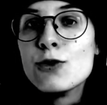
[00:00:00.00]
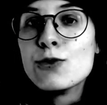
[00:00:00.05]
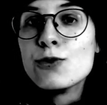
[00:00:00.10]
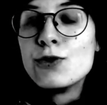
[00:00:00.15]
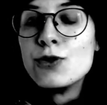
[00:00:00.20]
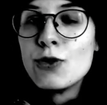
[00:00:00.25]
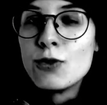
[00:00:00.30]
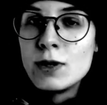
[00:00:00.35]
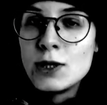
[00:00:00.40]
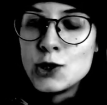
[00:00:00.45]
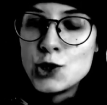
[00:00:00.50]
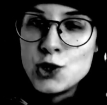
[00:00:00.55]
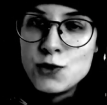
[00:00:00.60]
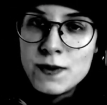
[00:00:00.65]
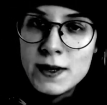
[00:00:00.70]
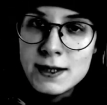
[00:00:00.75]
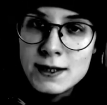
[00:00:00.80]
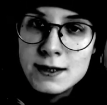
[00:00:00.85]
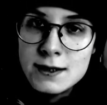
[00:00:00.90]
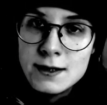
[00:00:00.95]
dans les
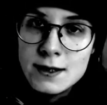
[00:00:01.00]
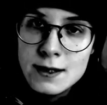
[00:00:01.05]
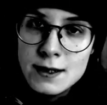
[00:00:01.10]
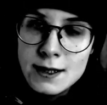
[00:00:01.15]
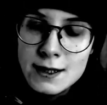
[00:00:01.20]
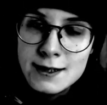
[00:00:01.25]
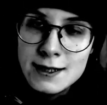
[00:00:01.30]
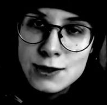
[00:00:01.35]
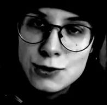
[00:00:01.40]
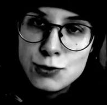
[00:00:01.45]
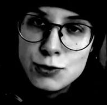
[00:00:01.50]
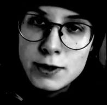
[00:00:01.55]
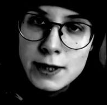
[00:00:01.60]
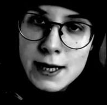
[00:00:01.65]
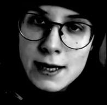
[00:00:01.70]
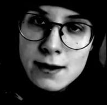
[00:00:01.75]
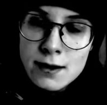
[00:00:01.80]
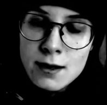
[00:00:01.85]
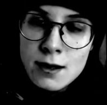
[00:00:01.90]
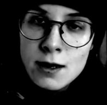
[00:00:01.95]
universités
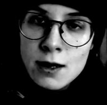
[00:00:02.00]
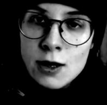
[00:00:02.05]
états-uniennes,